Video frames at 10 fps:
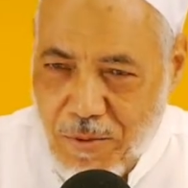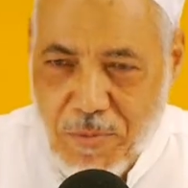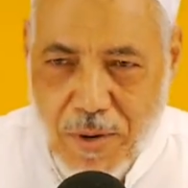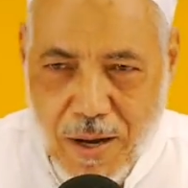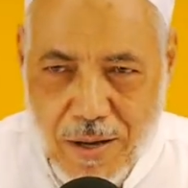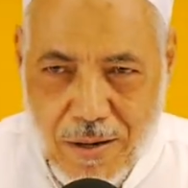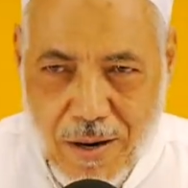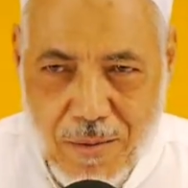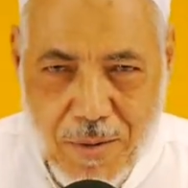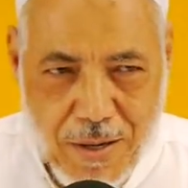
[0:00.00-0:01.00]
بسم الله
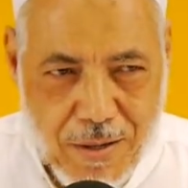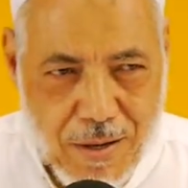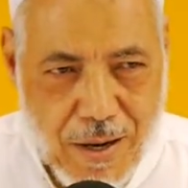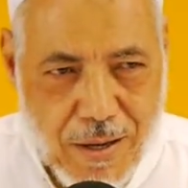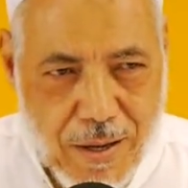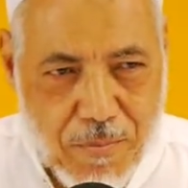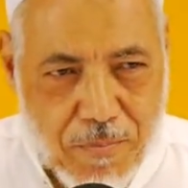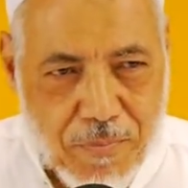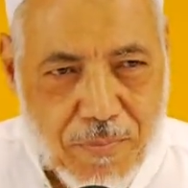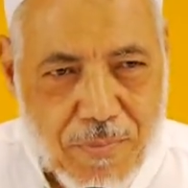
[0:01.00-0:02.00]
الرحمن
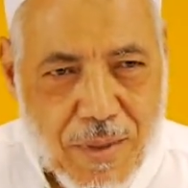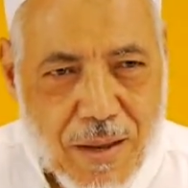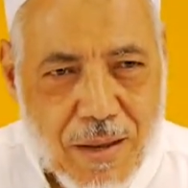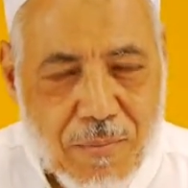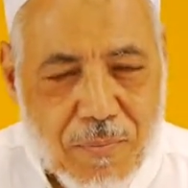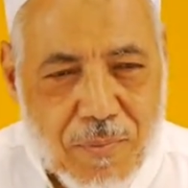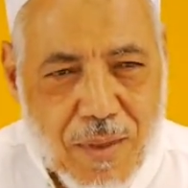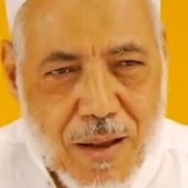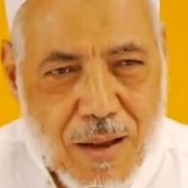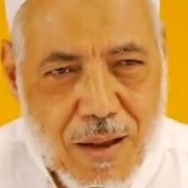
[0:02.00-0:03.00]
الرحيم
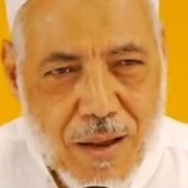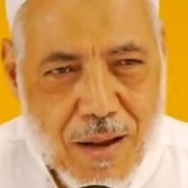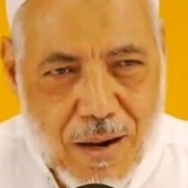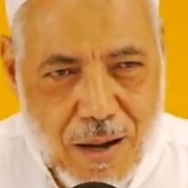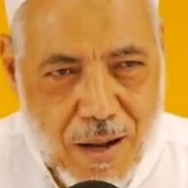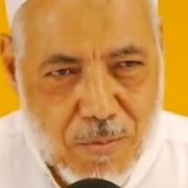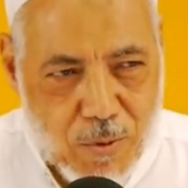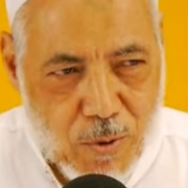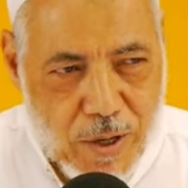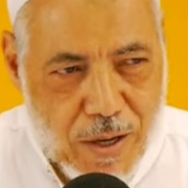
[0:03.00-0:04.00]

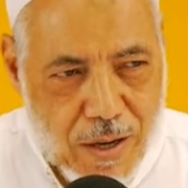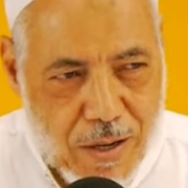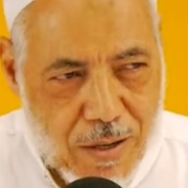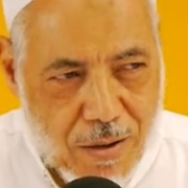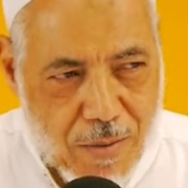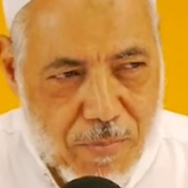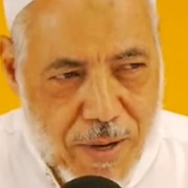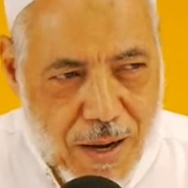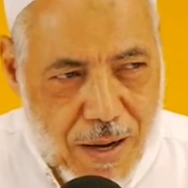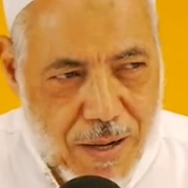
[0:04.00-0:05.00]
الحمد لله رب
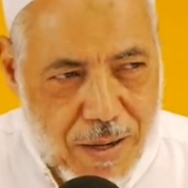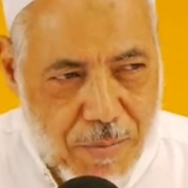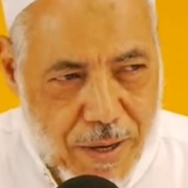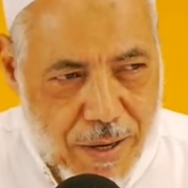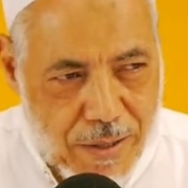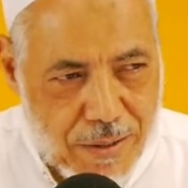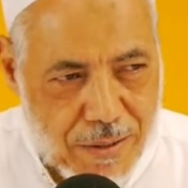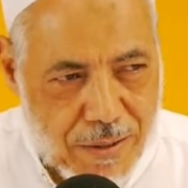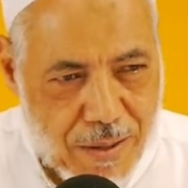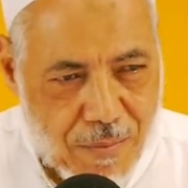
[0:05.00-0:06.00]

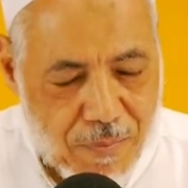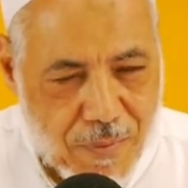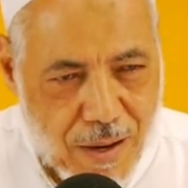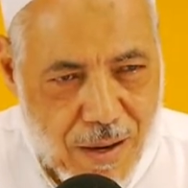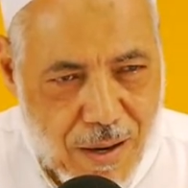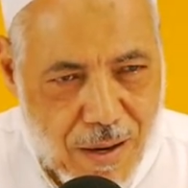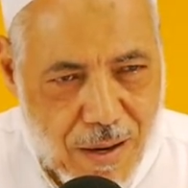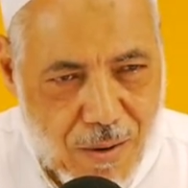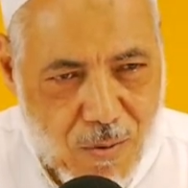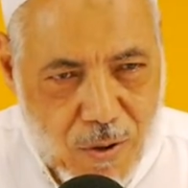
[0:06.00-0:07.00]
العالمين
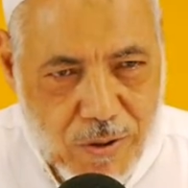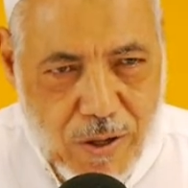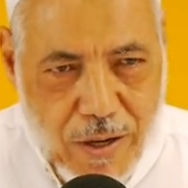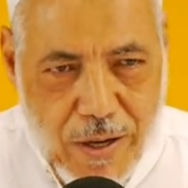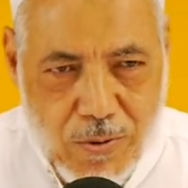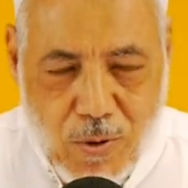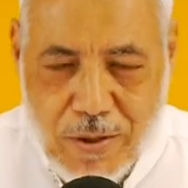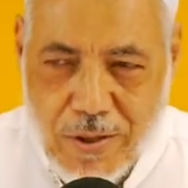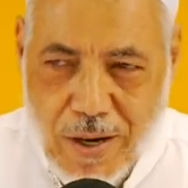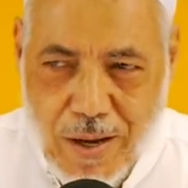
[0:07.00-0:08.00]
والصلاة
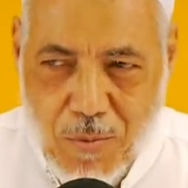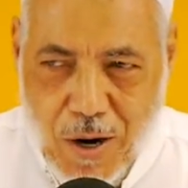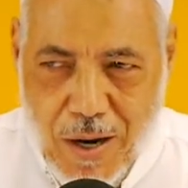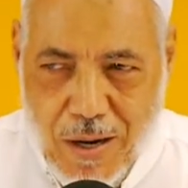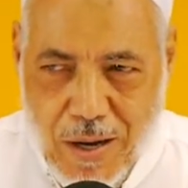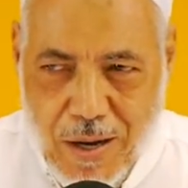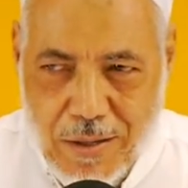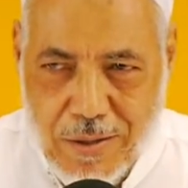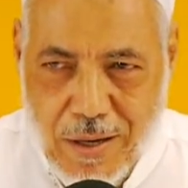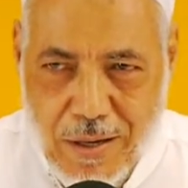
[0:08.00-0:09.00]
والسلام على
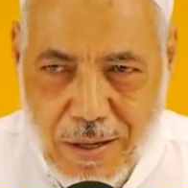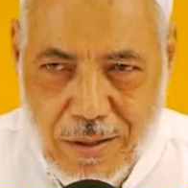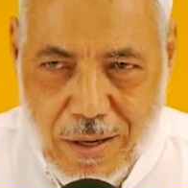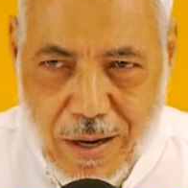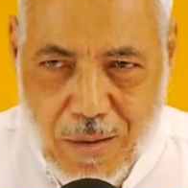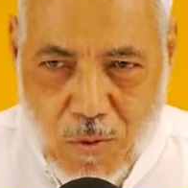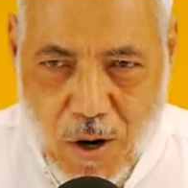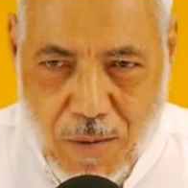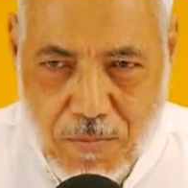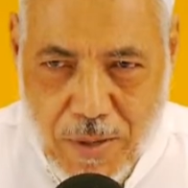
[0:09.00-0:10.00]
سيدنا
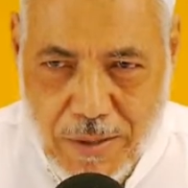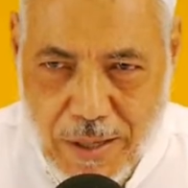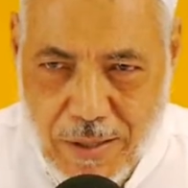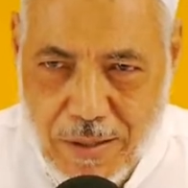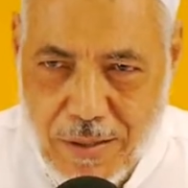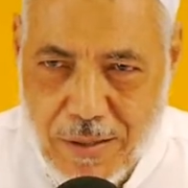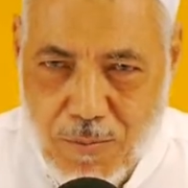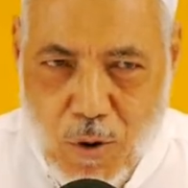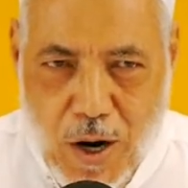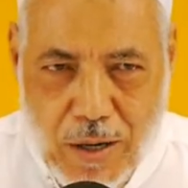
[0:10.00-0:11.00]
محمد
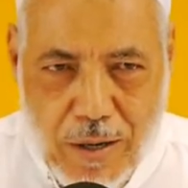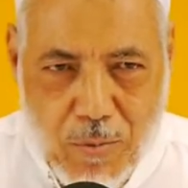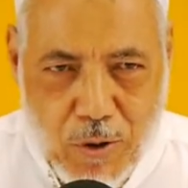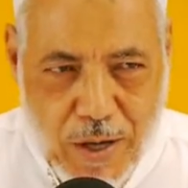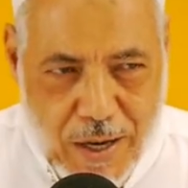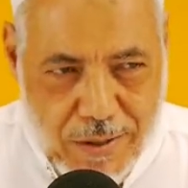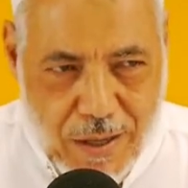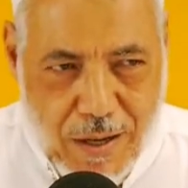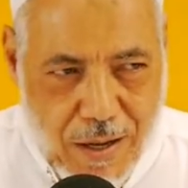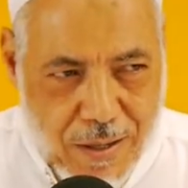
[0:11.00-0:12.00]
معلم الناس
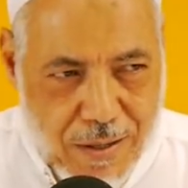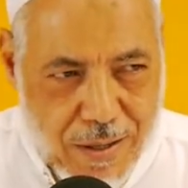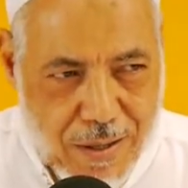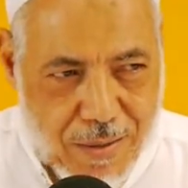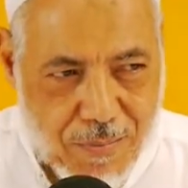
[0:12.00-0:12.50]
الخير